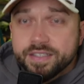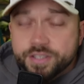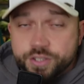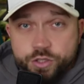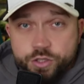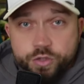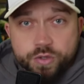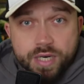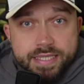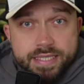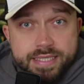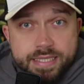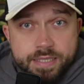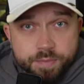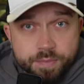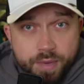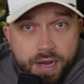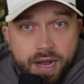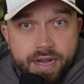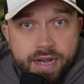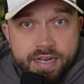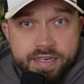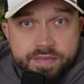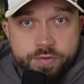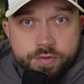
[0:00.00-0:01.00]
Jurassic
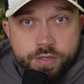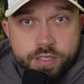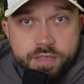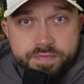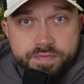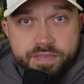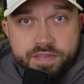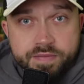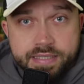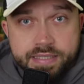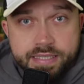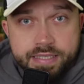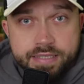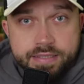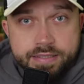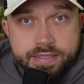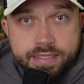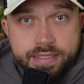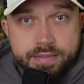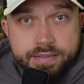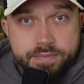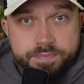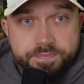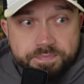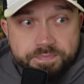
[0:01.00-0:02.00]
Park wollen wir
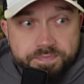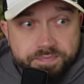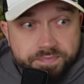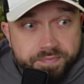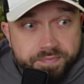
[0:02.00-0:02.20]
wiedersehen.